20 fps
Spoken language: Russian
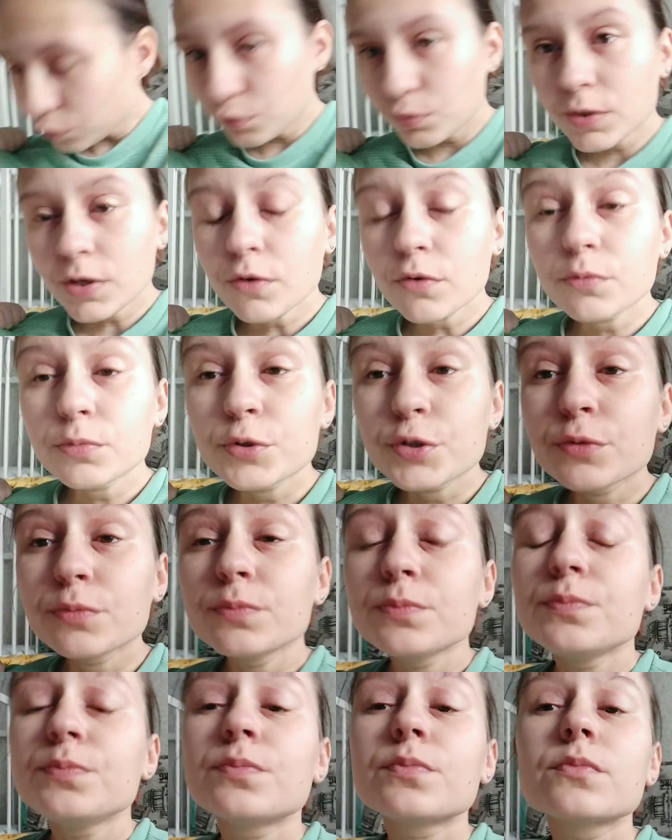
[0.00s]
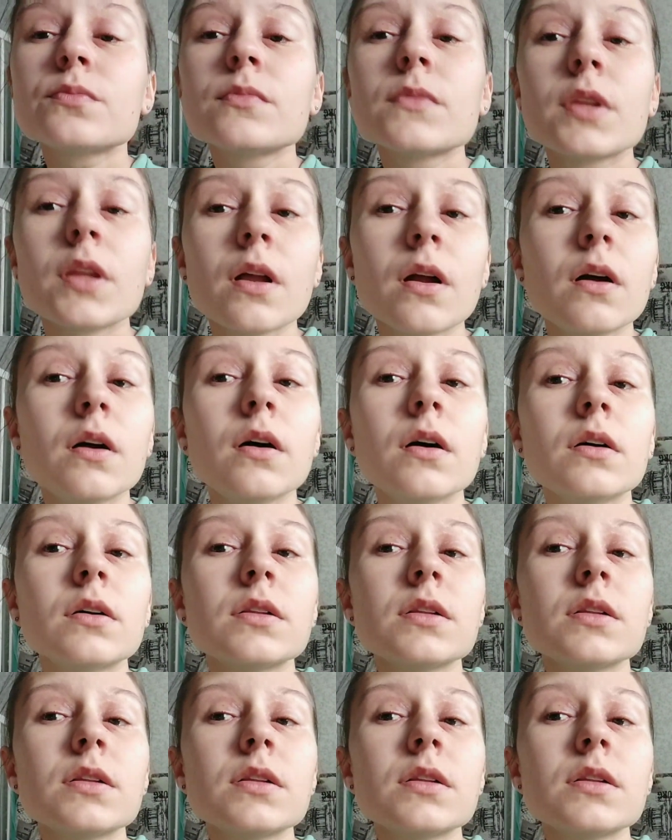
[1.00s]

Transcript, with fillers: У меня, в общем, э,